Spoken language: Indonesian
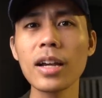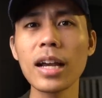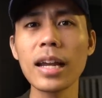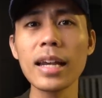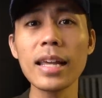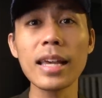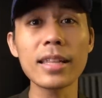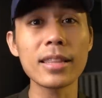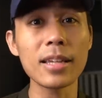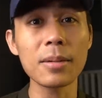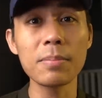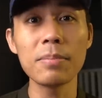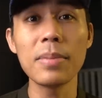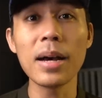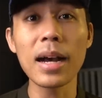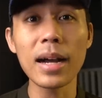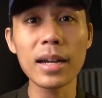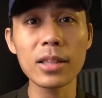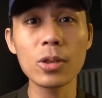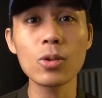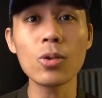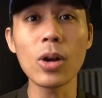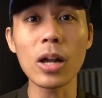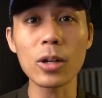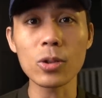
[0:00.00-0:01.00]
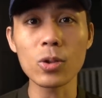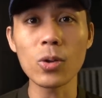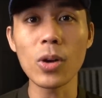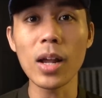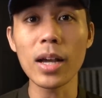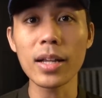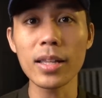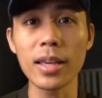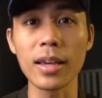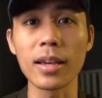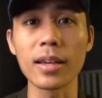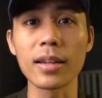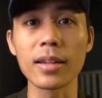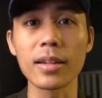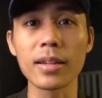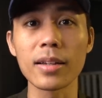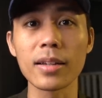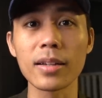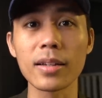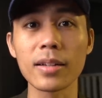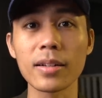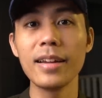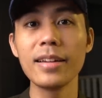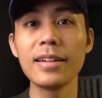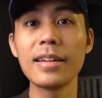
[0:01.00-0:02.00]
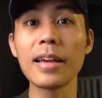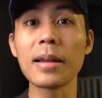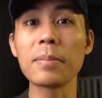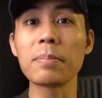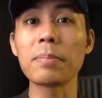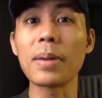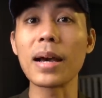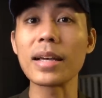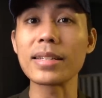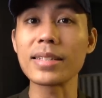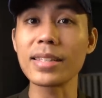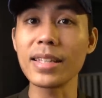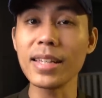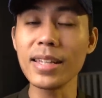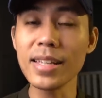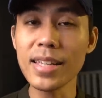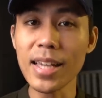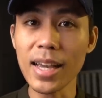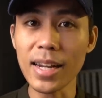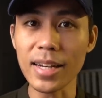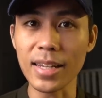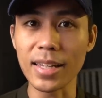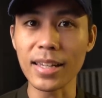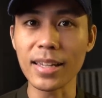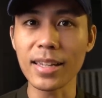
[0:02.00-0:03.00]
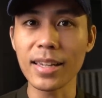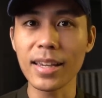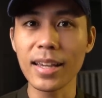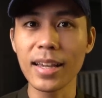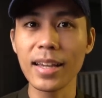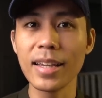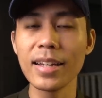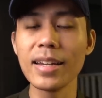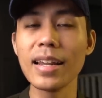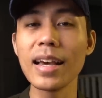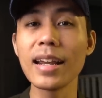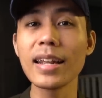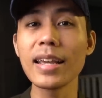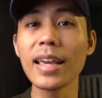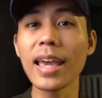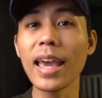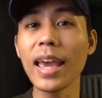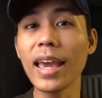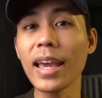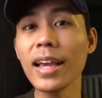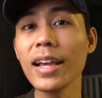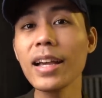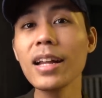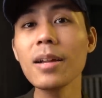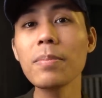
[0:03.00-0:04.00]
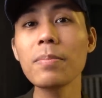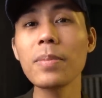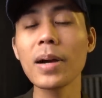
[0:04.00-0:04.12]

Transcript: kelihatan banget tulang-tulangnya. Dan pastinya nih, dari angle